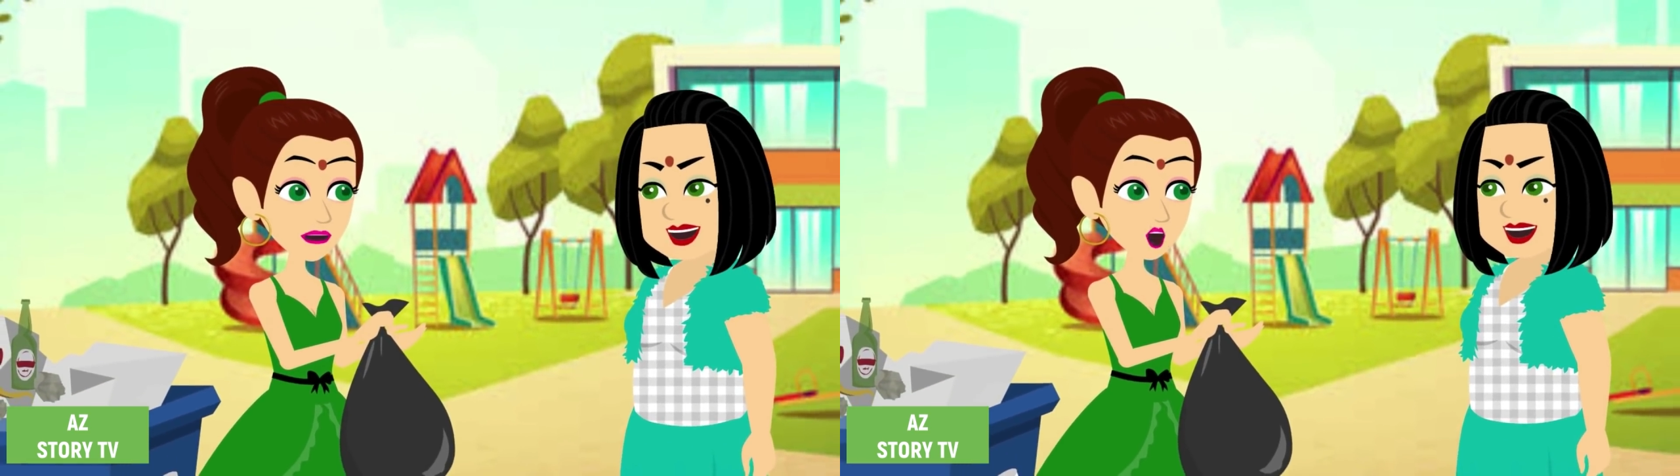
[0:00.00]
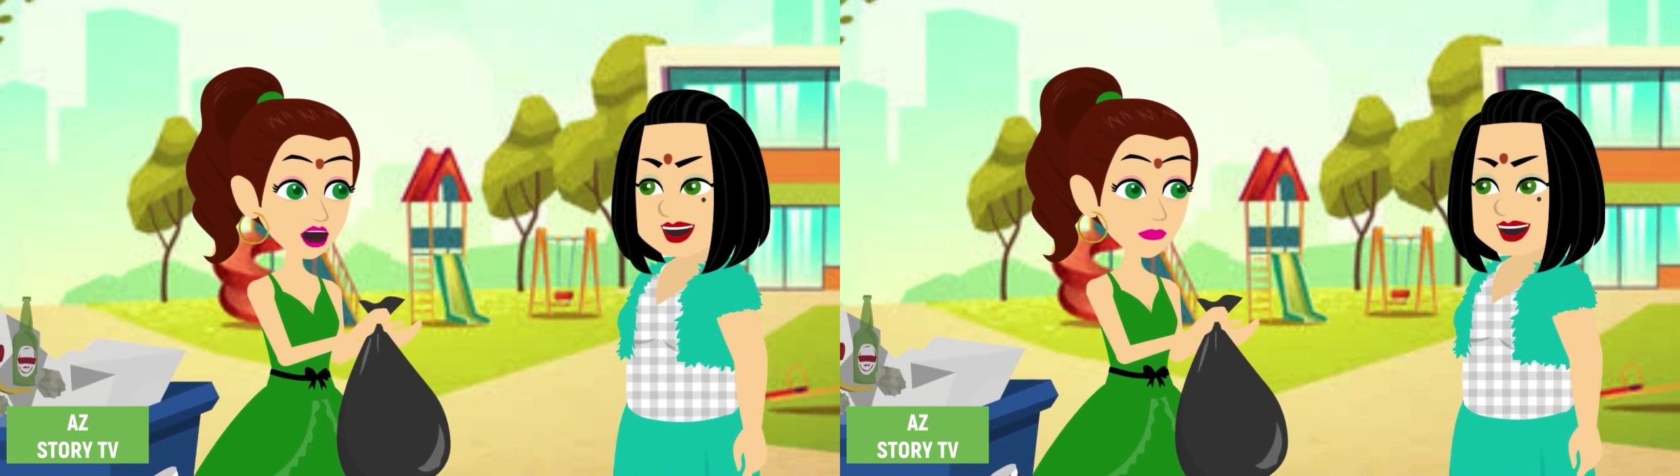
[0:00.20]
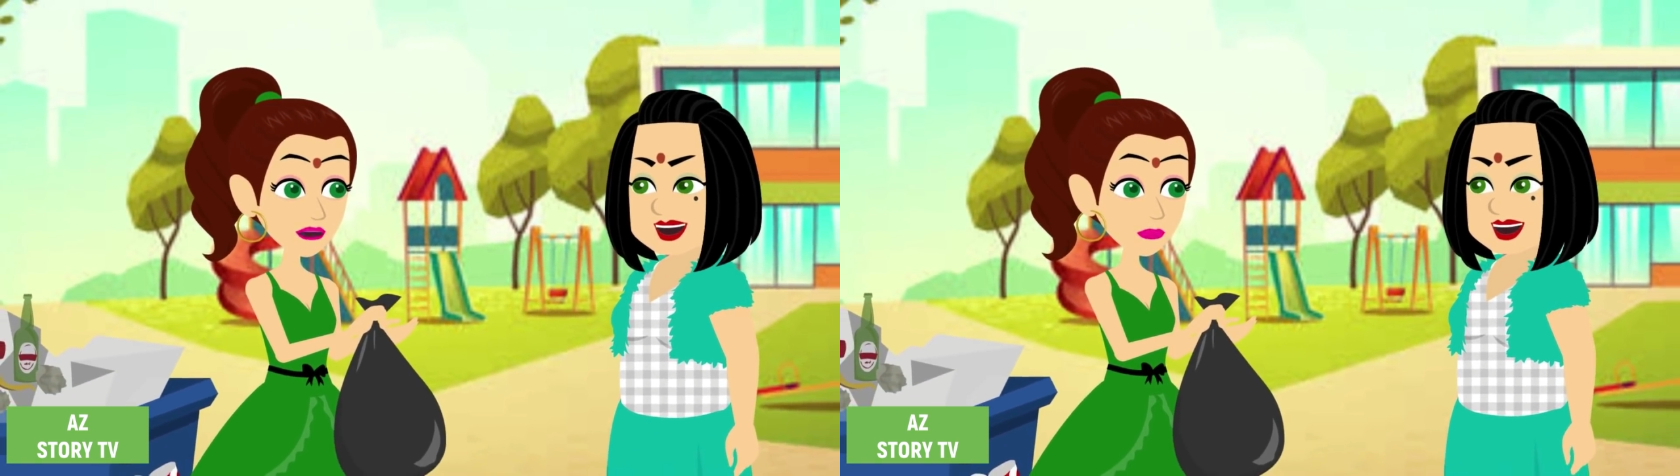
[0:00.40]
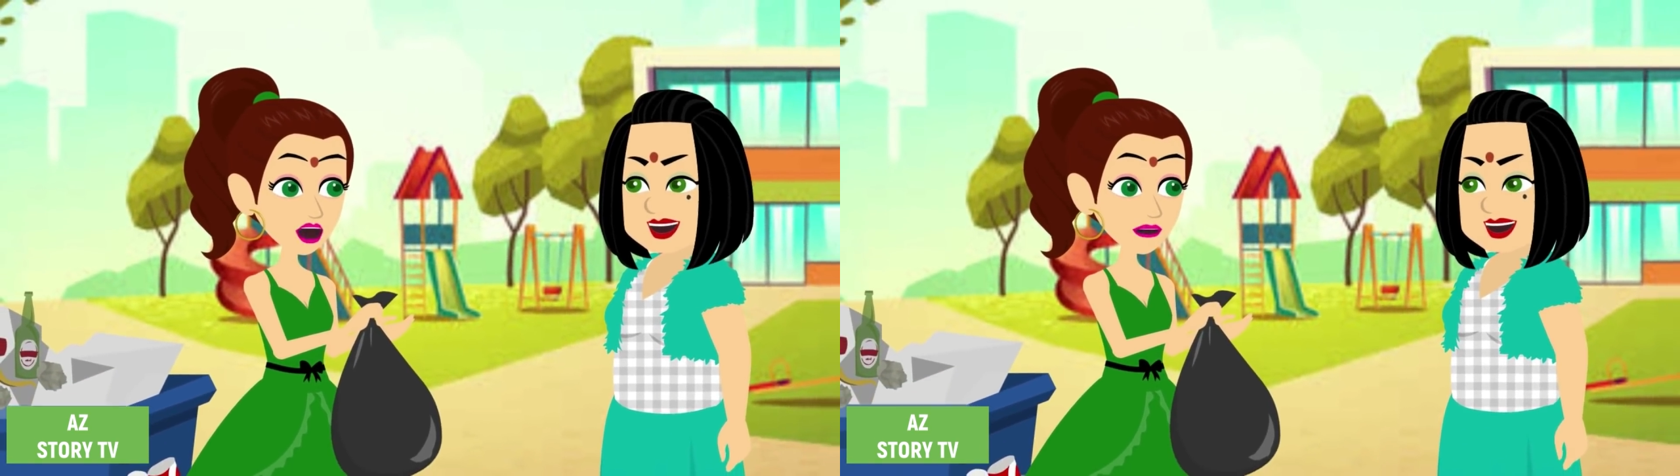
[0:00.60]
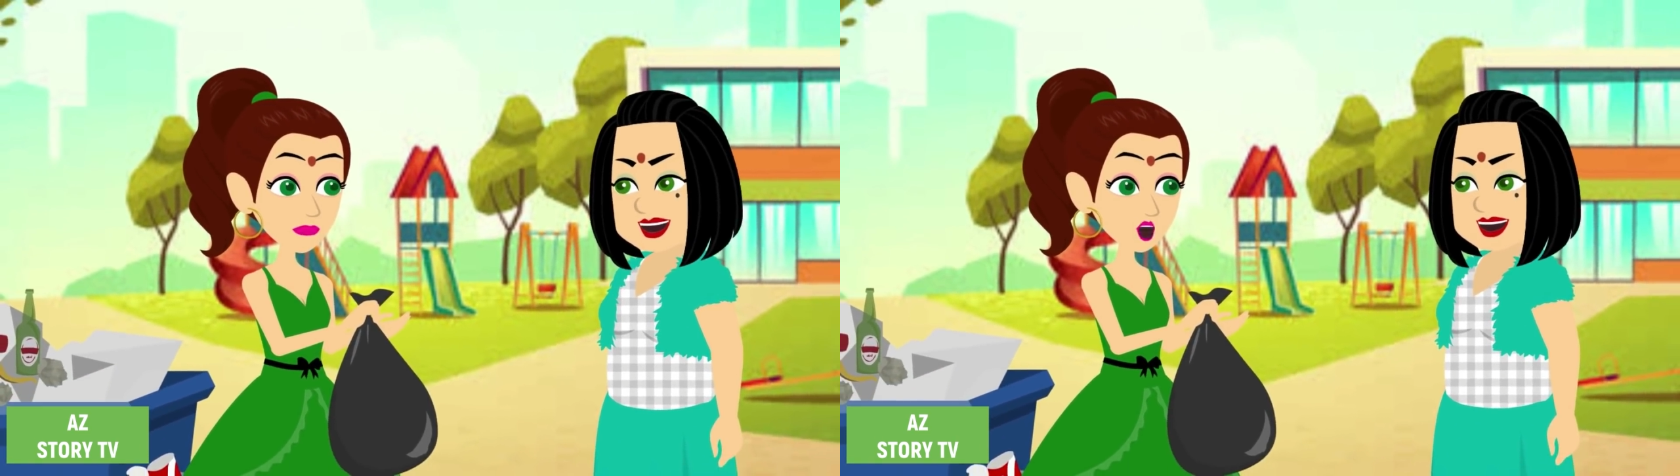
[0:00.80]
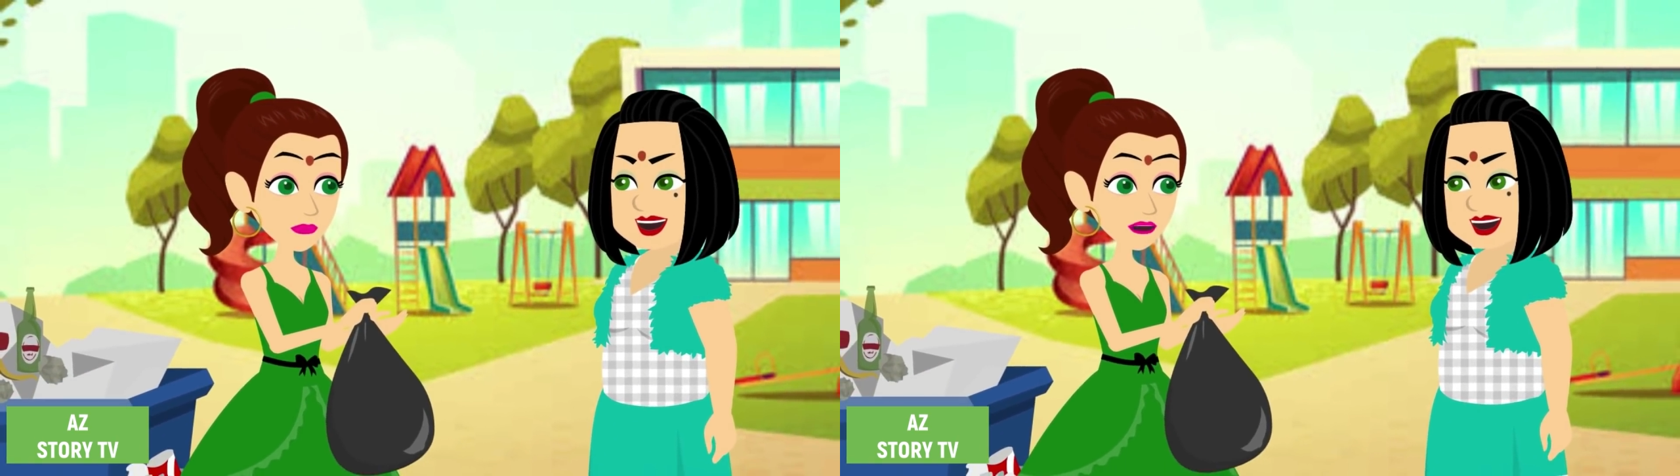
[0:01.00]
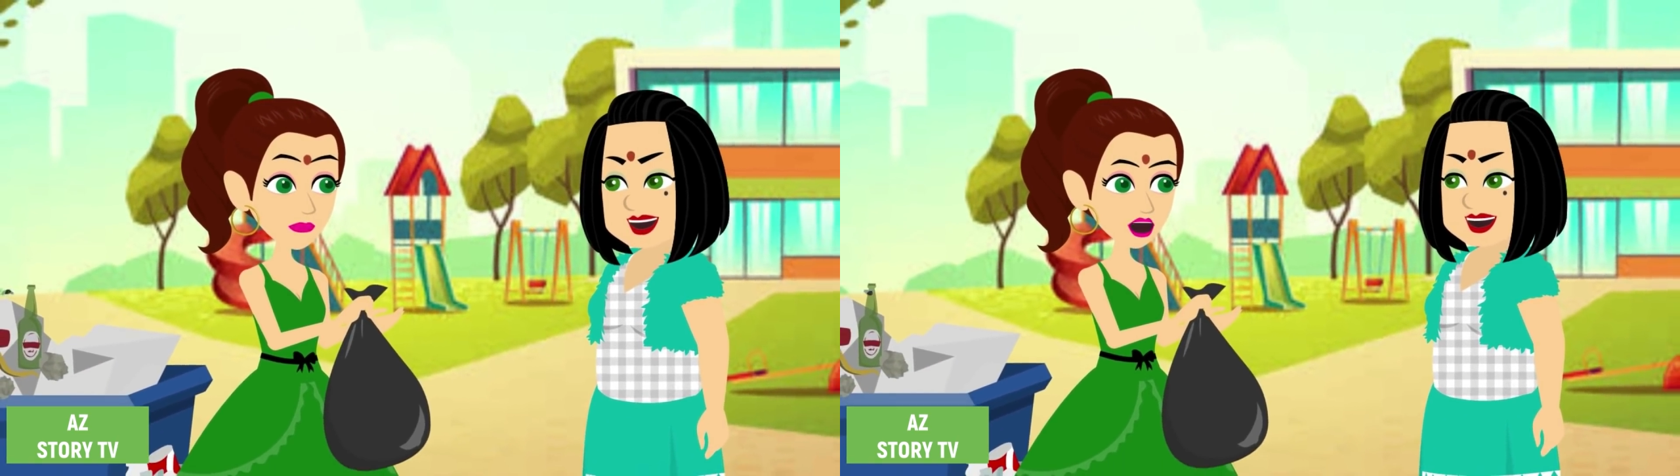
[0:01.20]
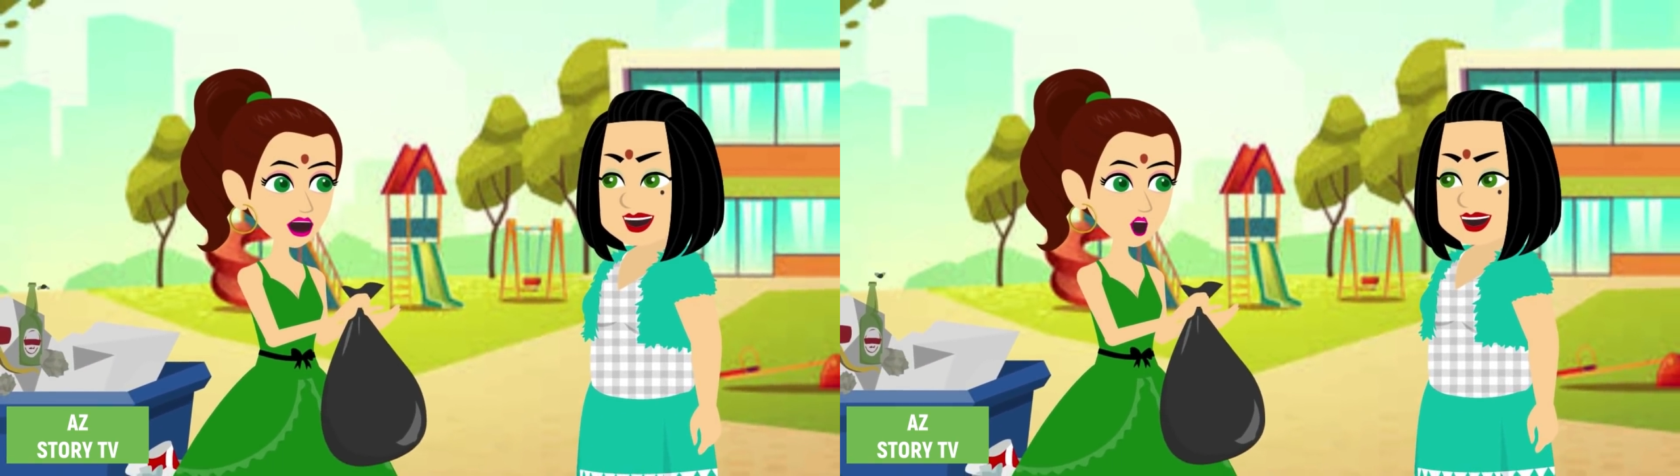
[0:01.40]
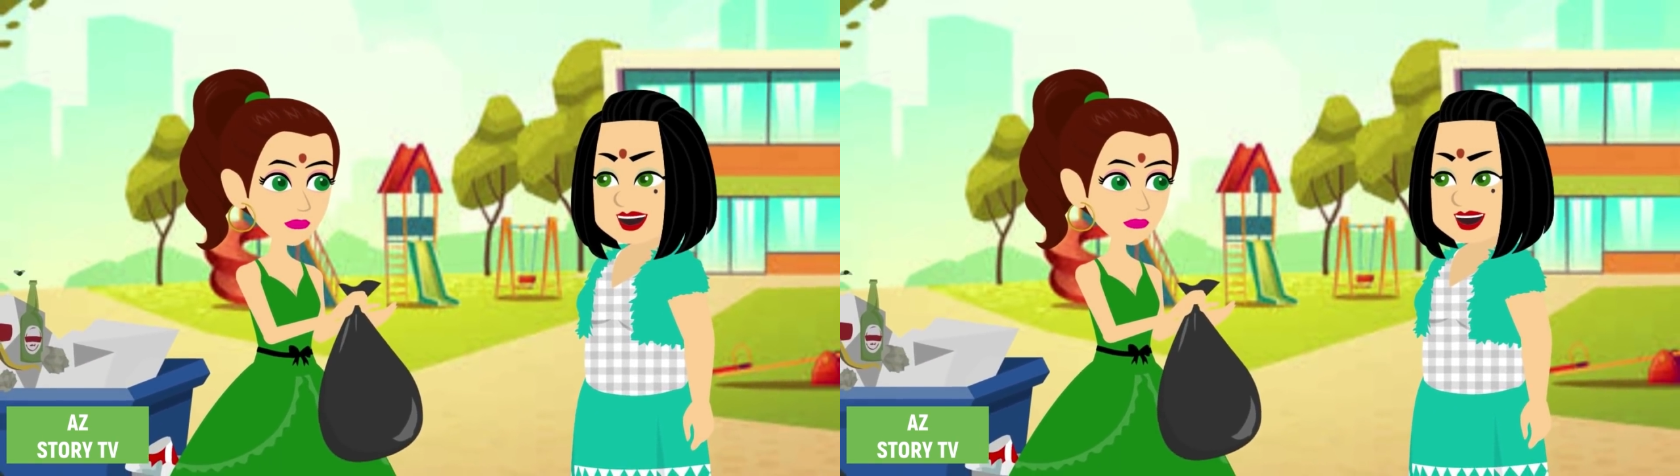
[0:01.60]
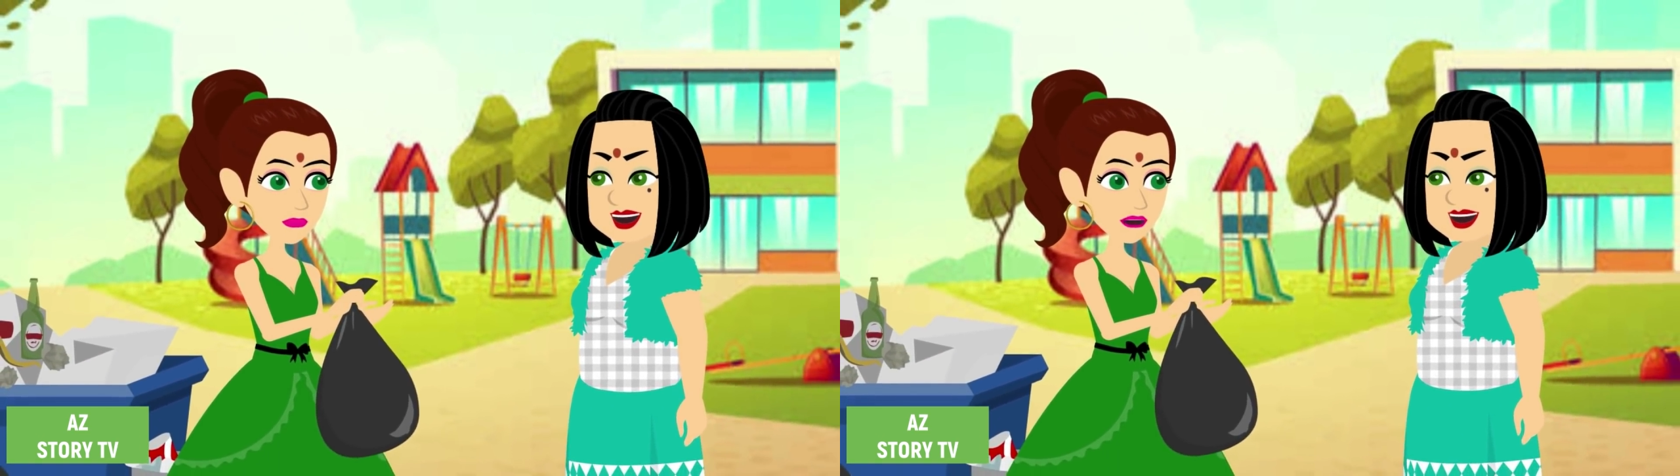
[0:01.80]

এগুলো আমরা আর ব্যবহার করি না